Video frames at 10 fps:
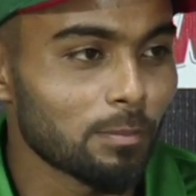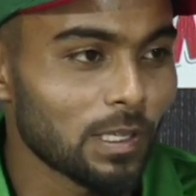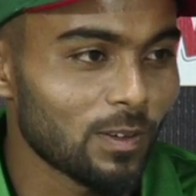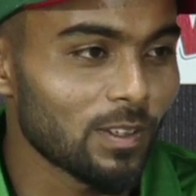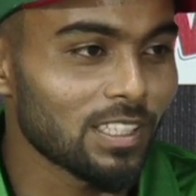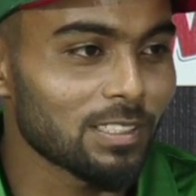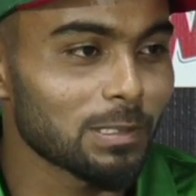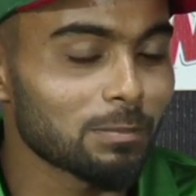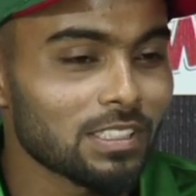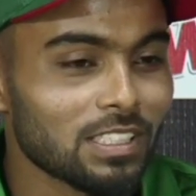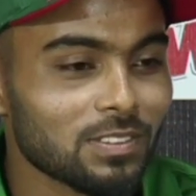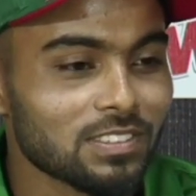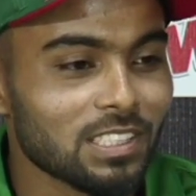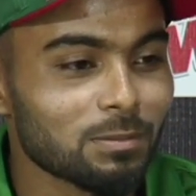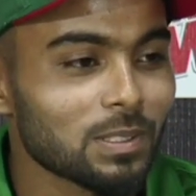ভালো লাগার ব্যাপার কারণ
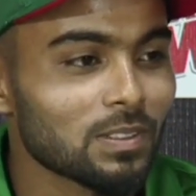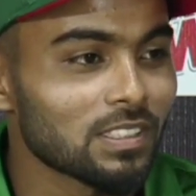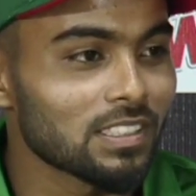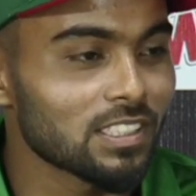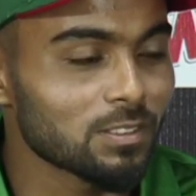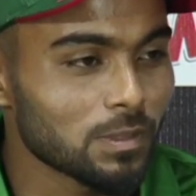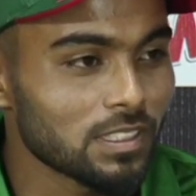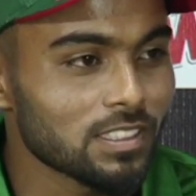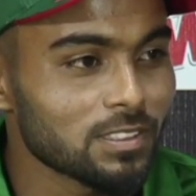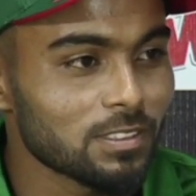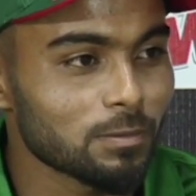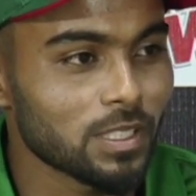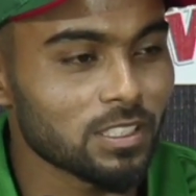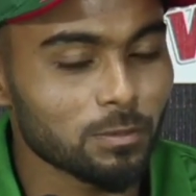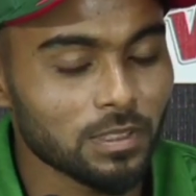সাকিব ভাই অনেক এক্সপিরিয়েন্স
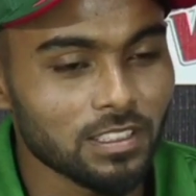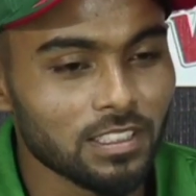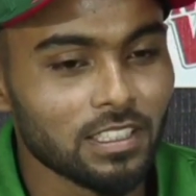ব্যাটসম্যান